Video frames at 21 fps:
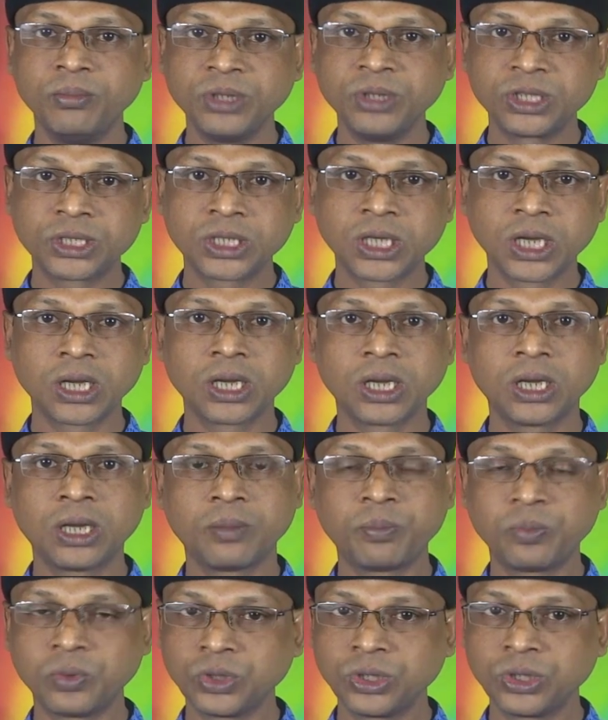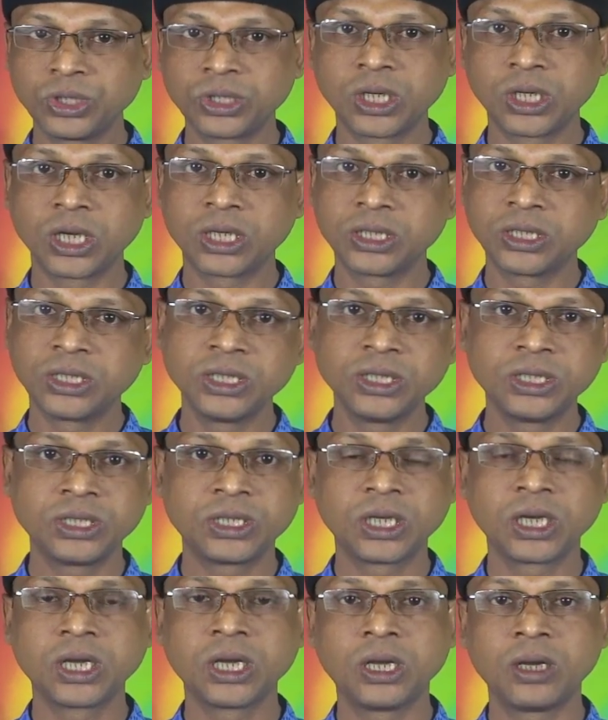বিশ টাকা পঁচিশ টাকা তিরিশ
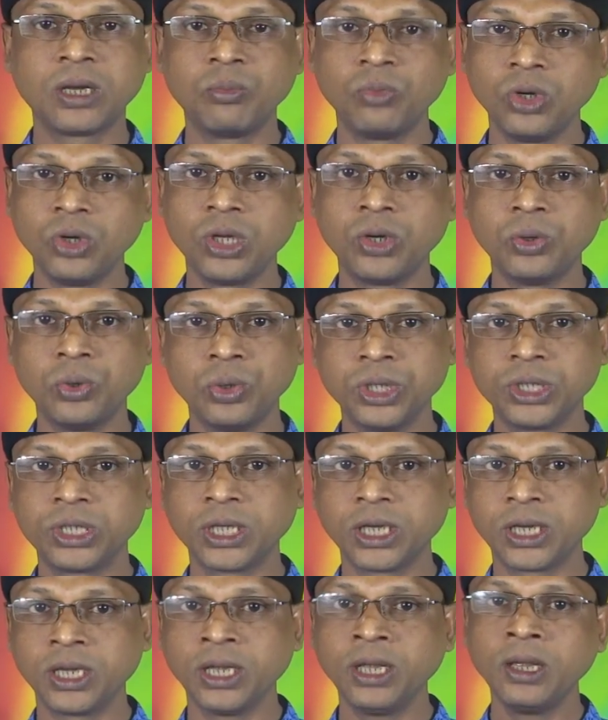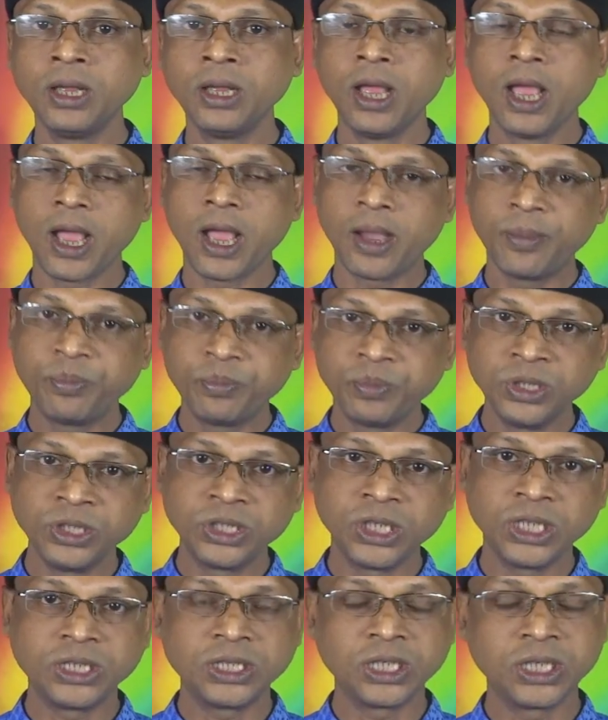টাকা মূল্যের হয়ে থাকে আপনি
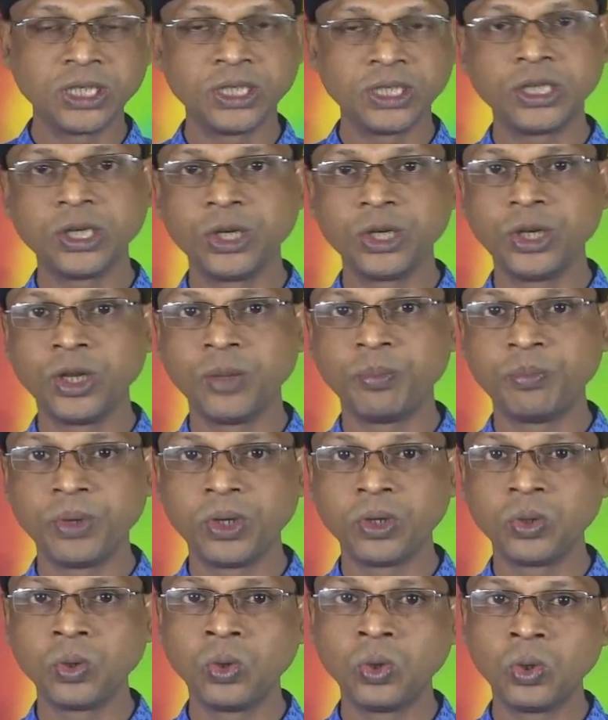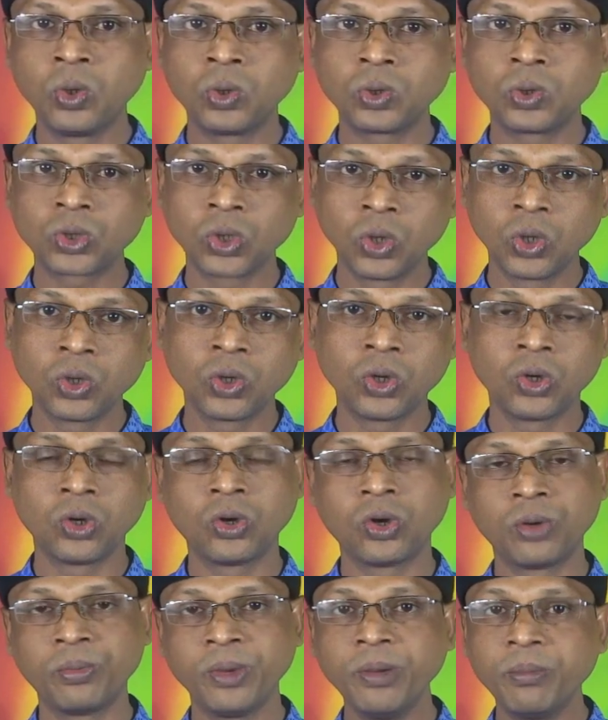যে স্যানিটারি গুলো সংগ্রহ
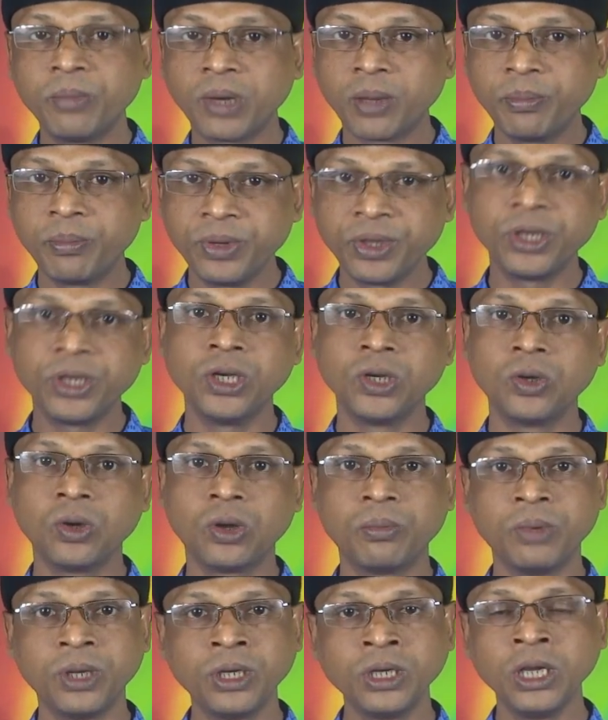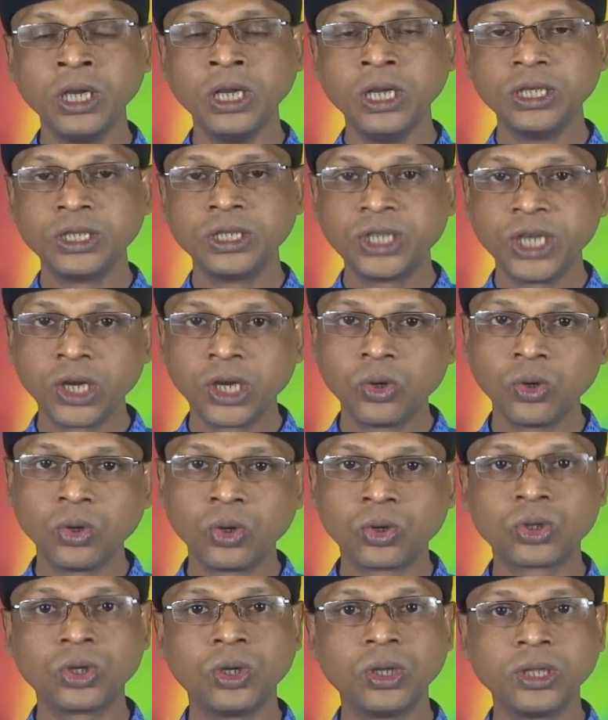করবেন বা বিক্রি করবেন
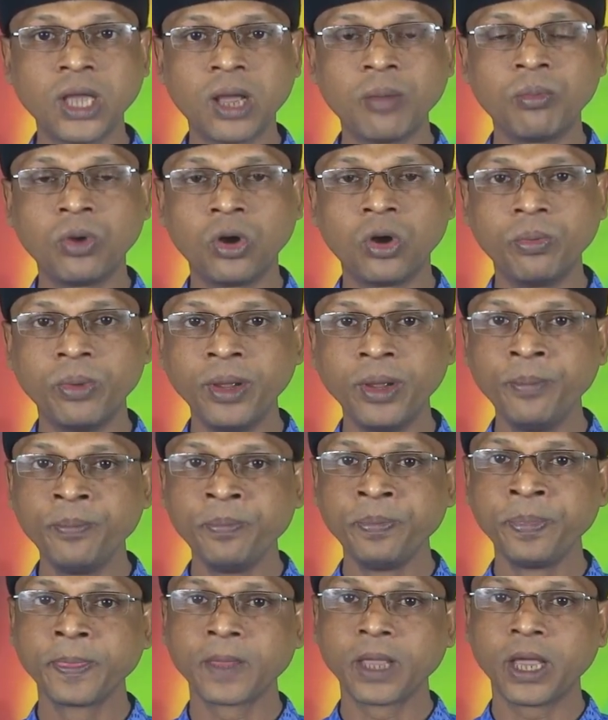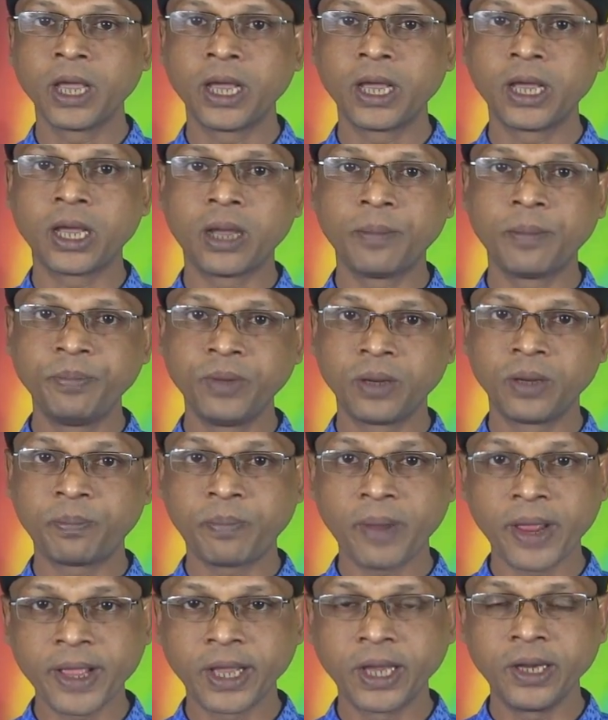সেগুলোর দাম হবে আপনার
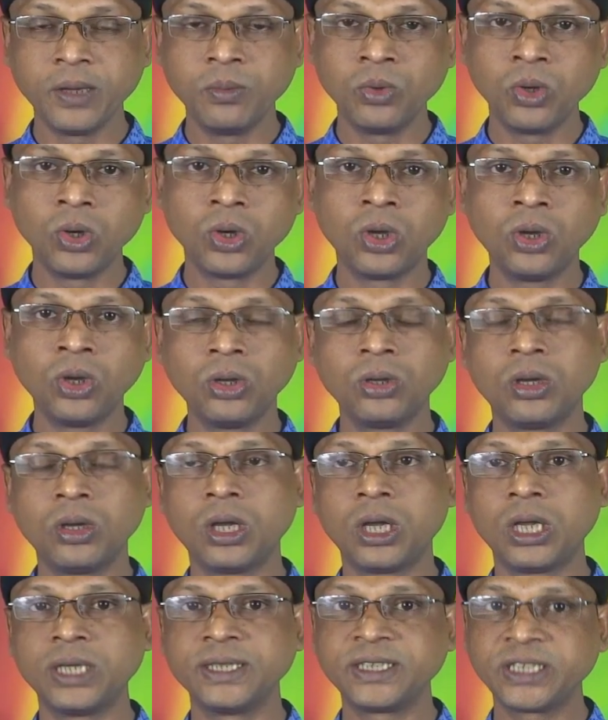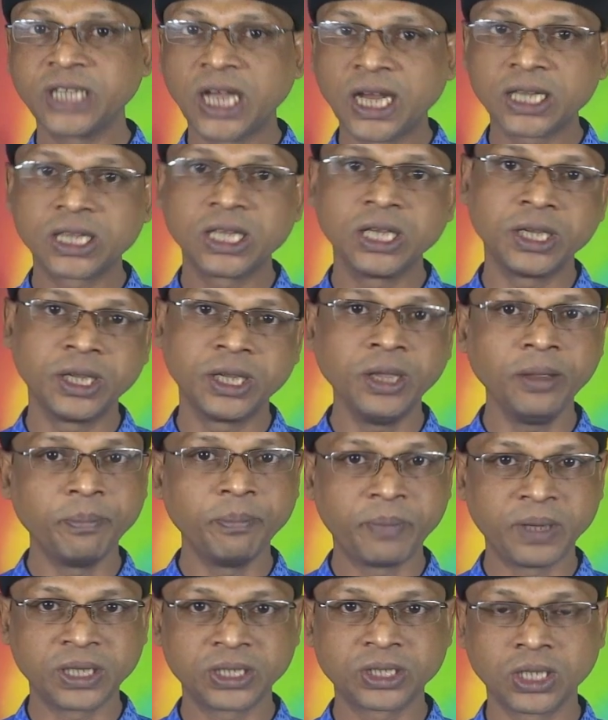পাইকারি মূল্য চার থেকে
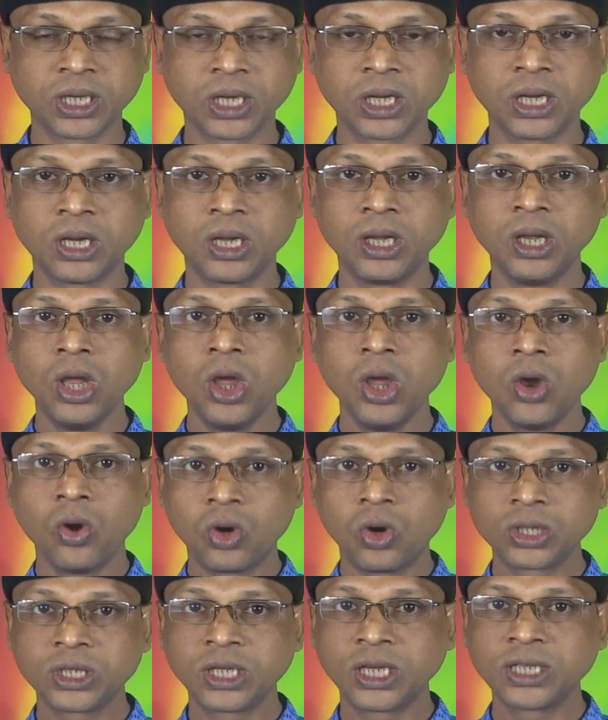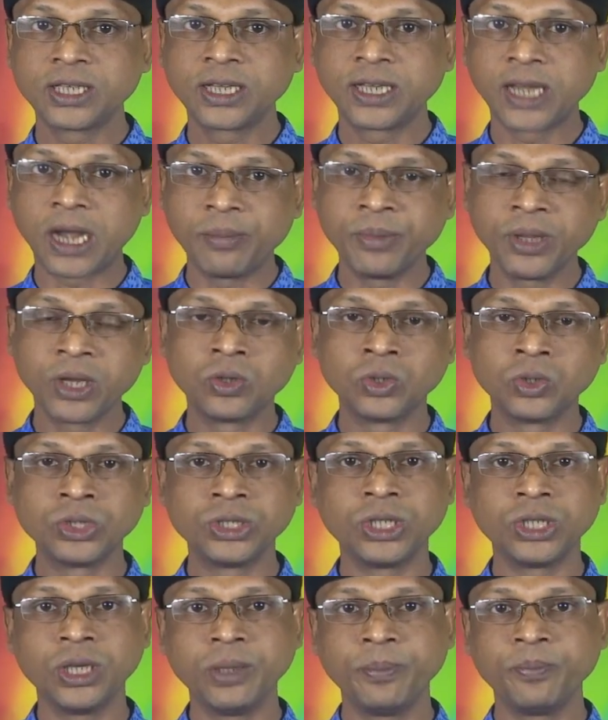পাঁচ টাকা অর্থাৎ
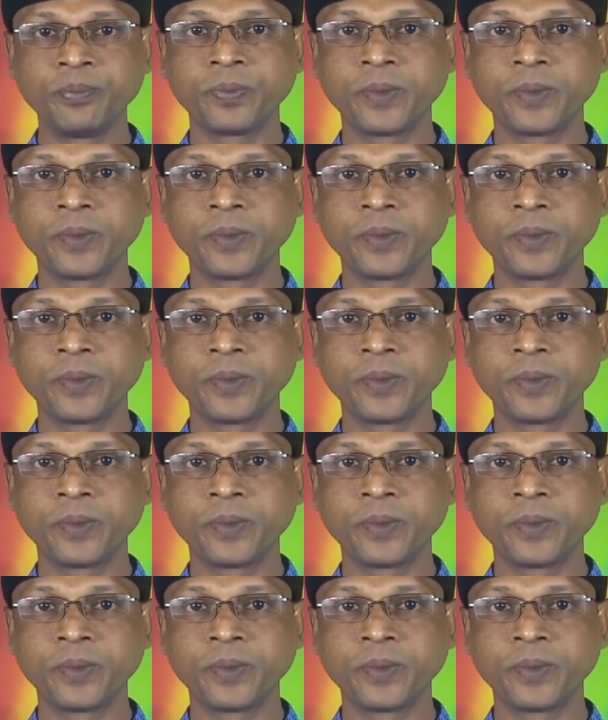গ্রামেগঞ্জে